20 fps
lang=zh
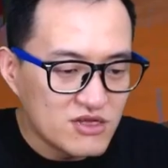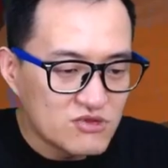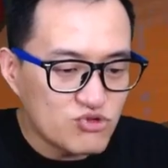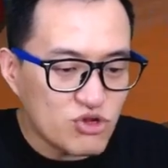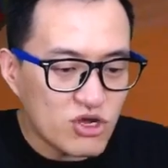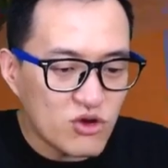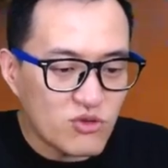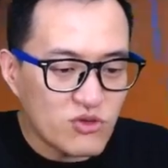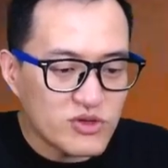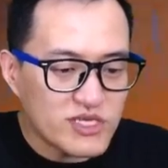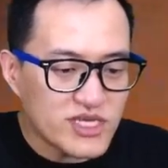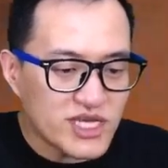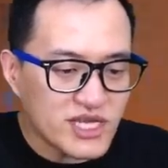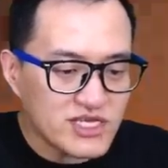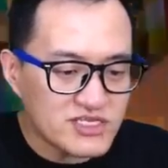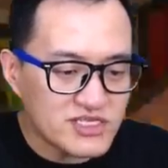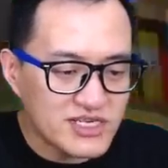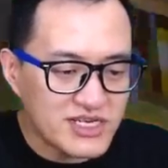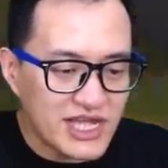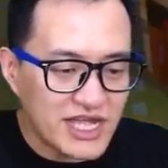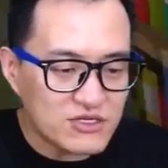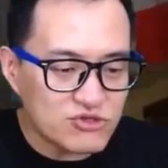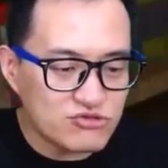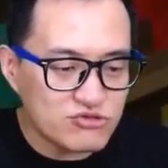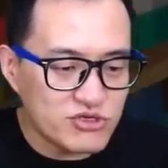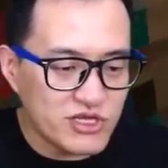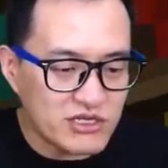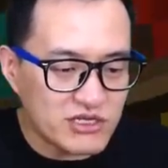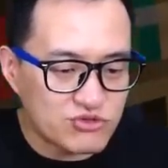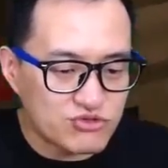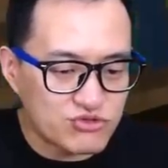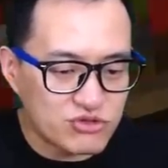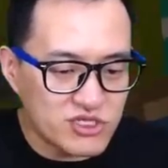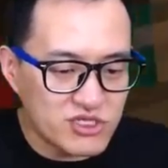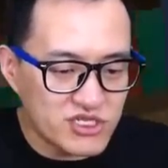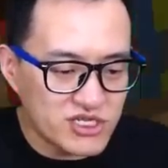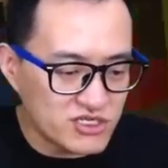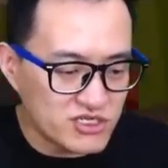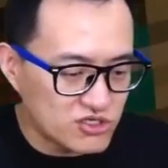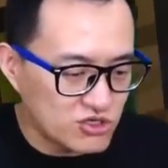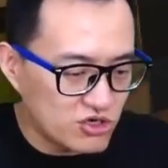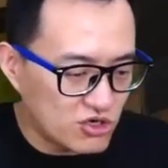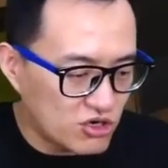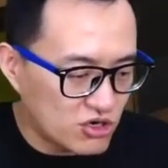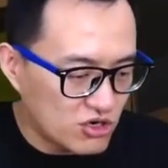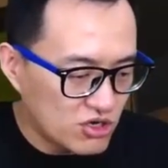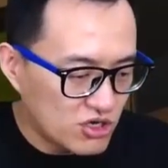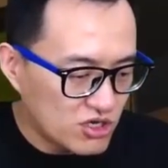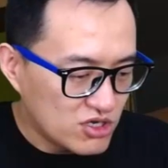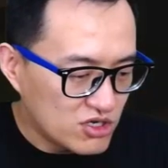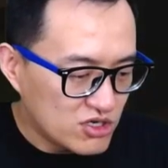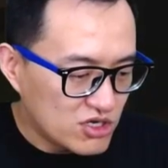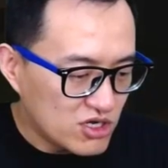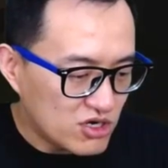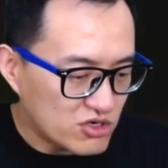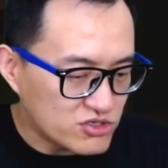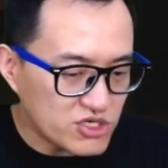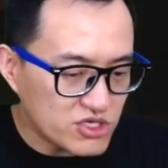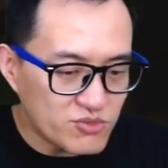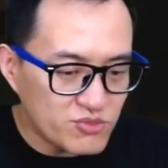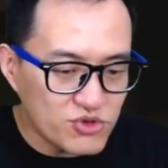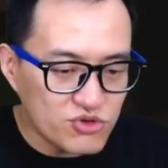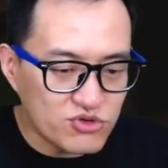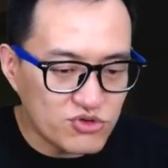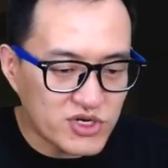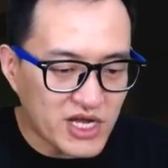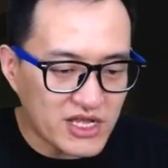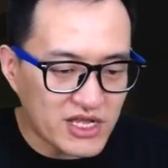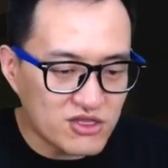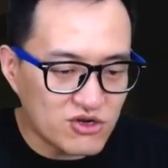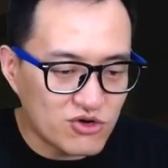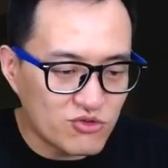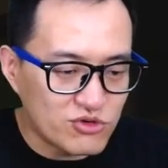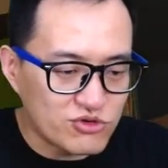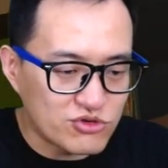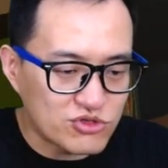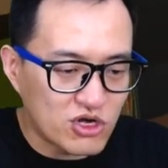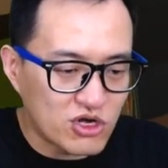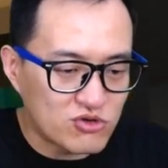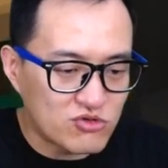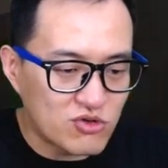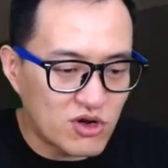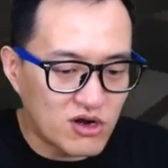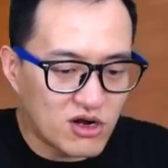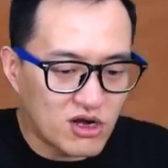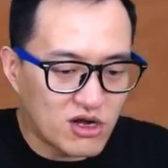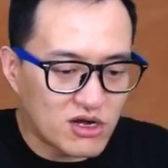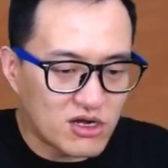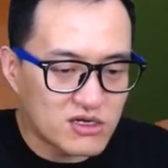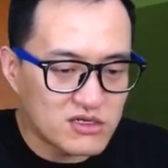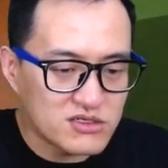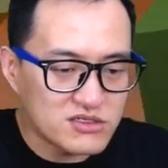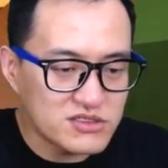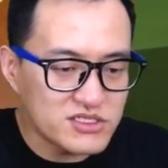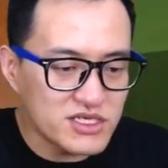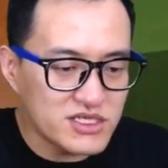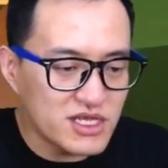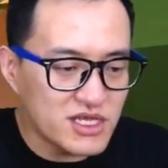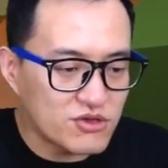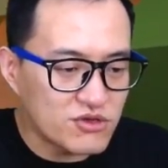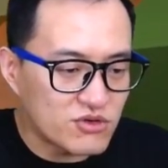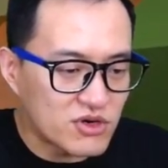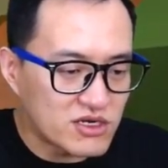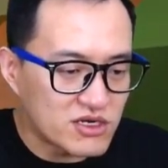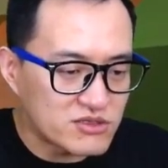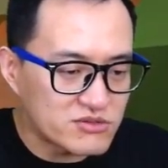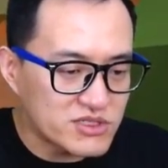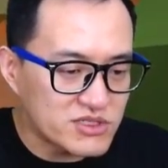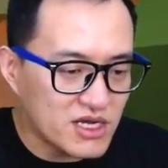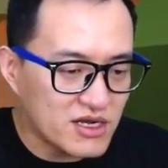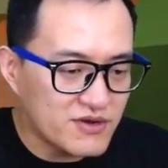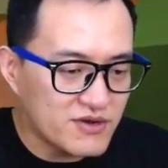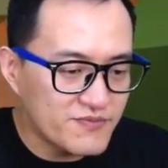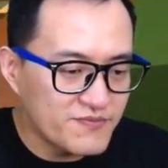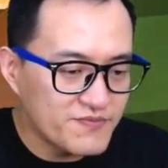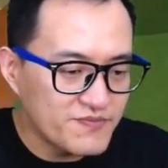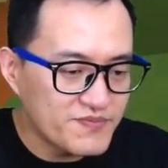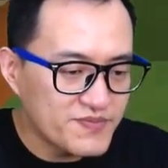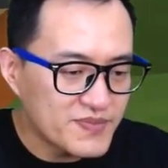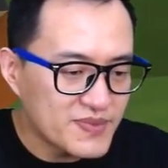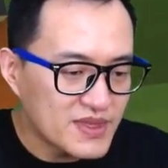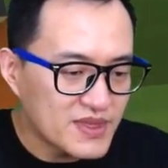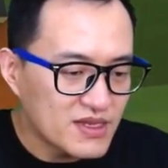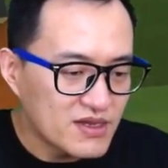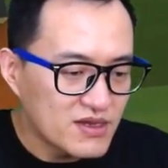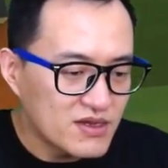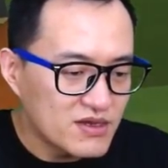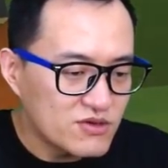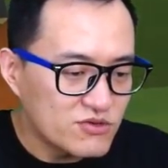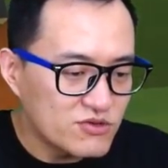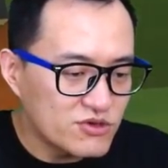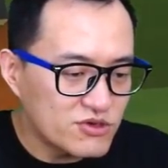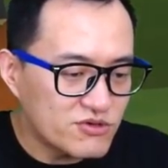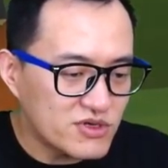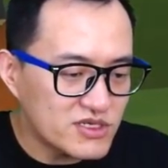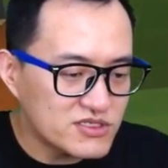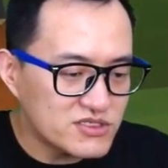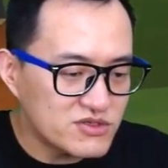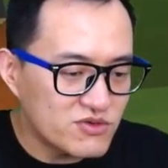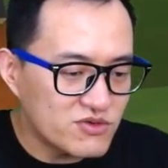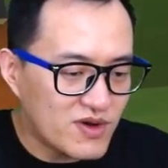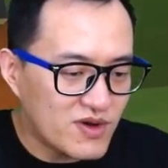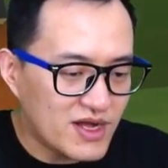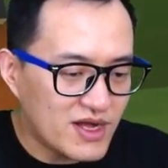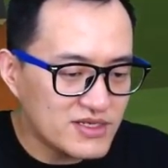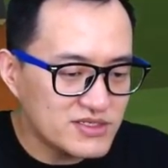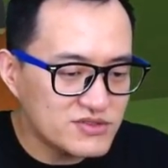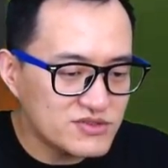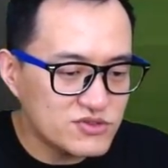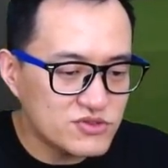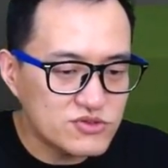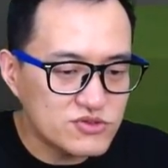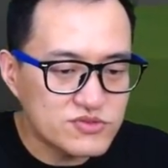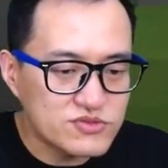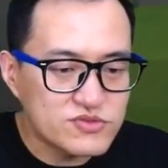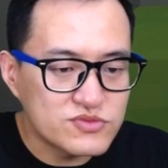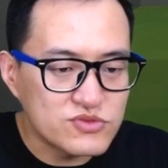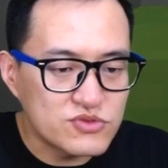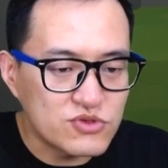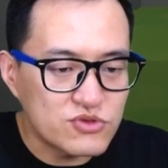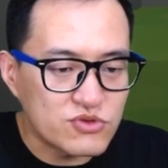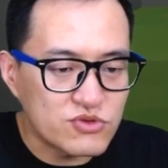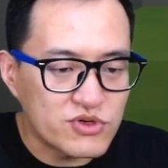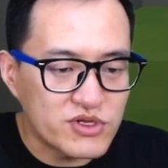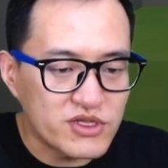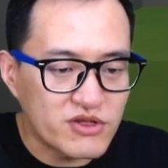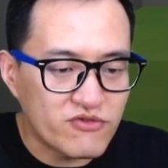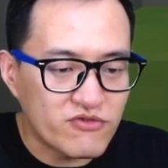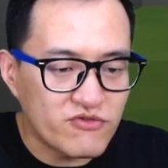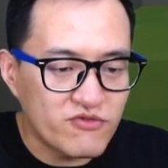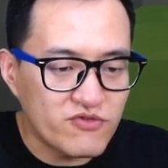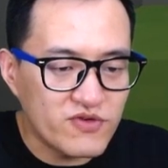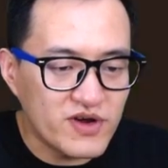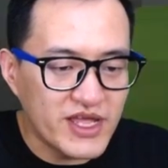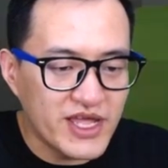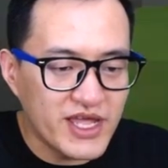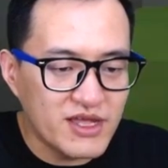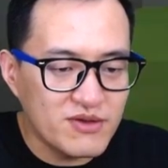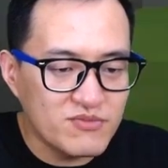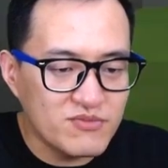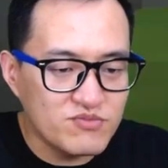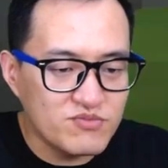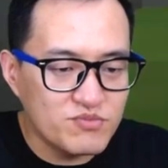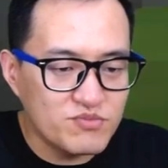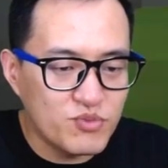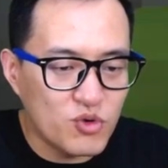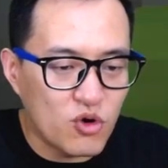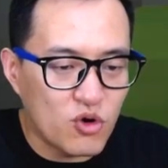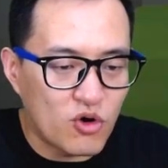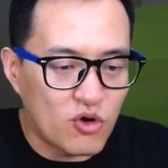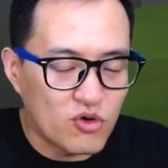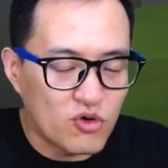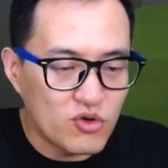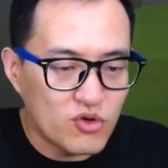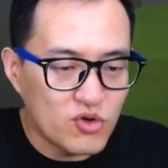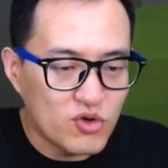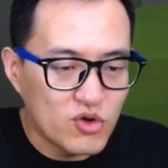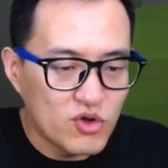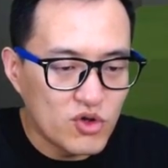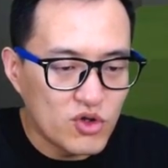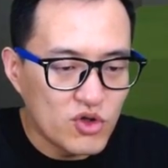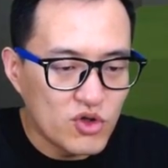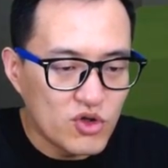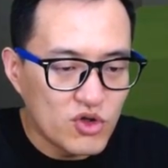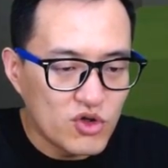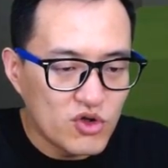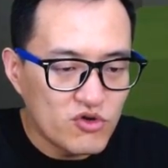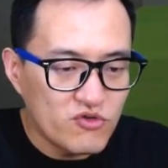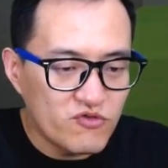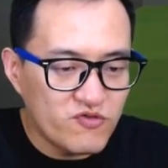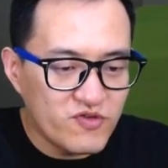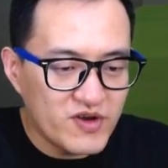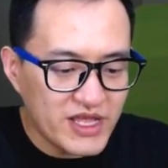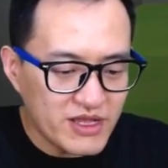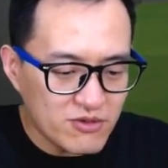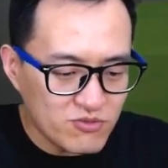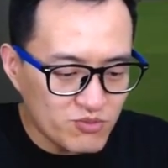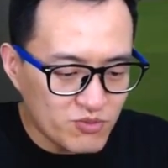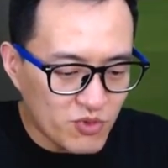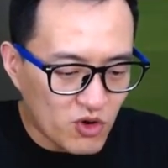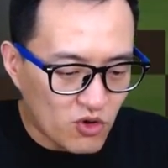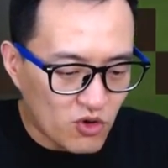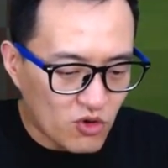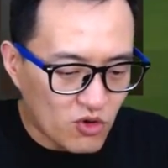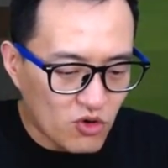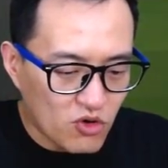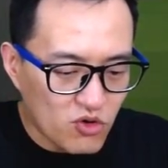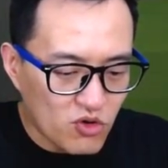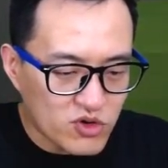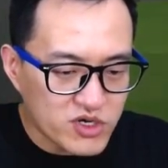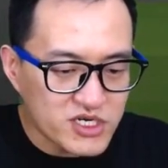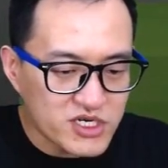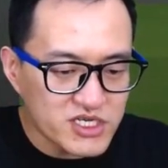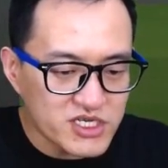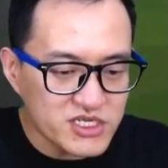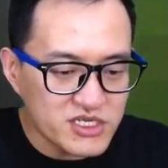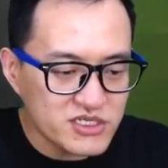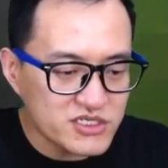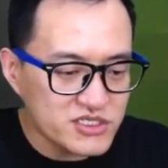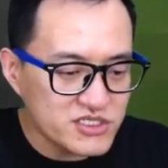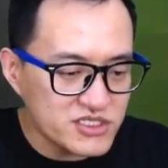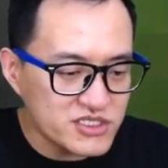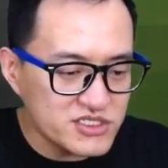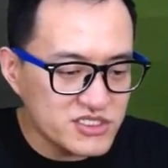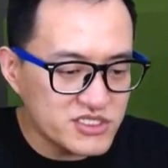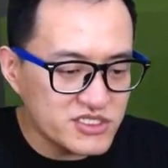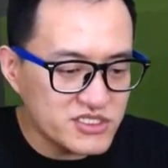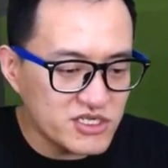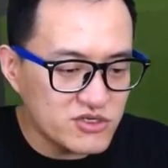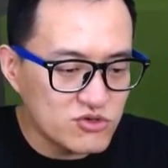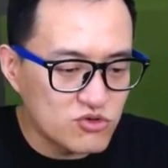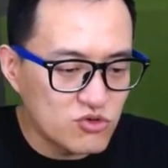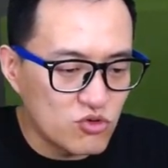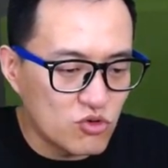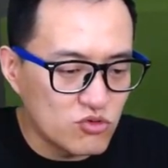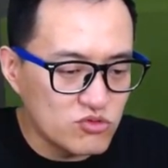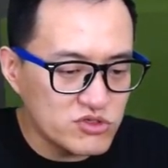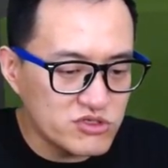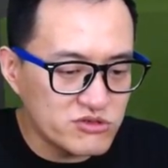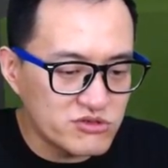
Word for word: 对，我一开始连输两局的那个时候，好像没有看到我有套装啊。现在有了，是不是？Request one d e g r e a t e flame ball。Flame Bow 哦，可以升级这种弓是